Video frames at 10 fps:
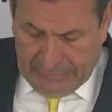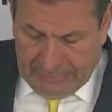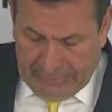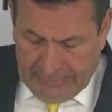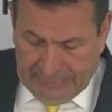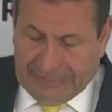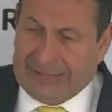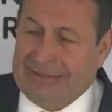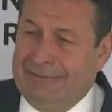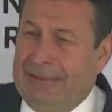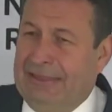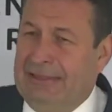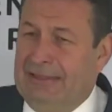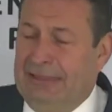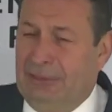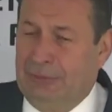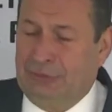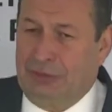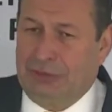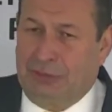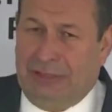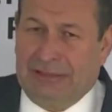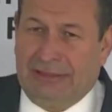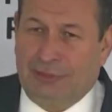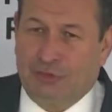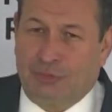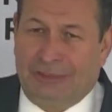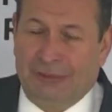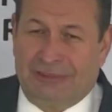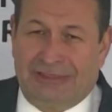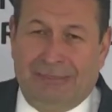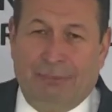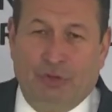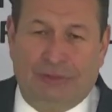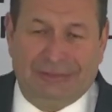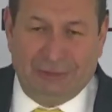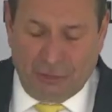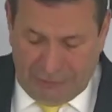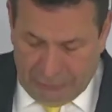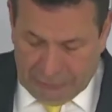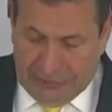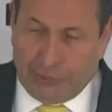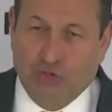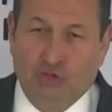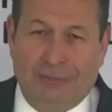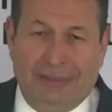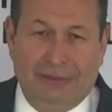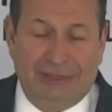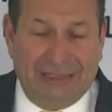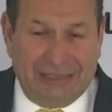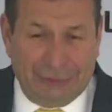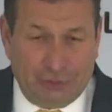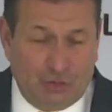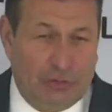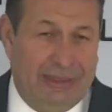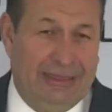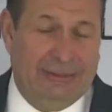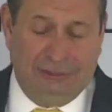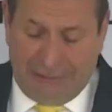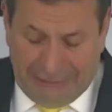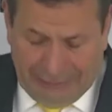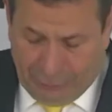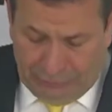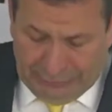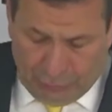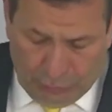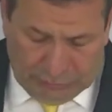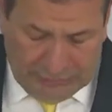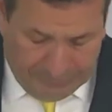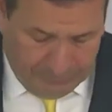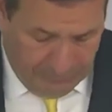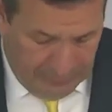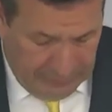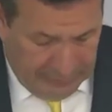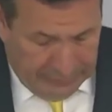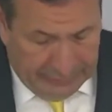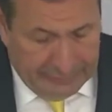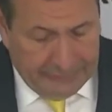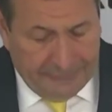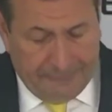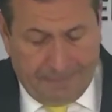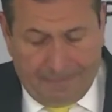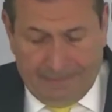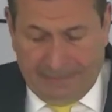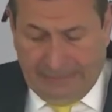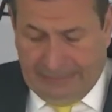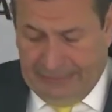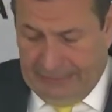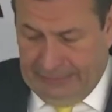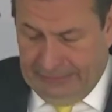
esta actividad de la Comisión Nacional de Derechos Humanos, que es la protección de los derechos humanos, de derechos ciudadanos, de derechos de todo tipo, eh, y que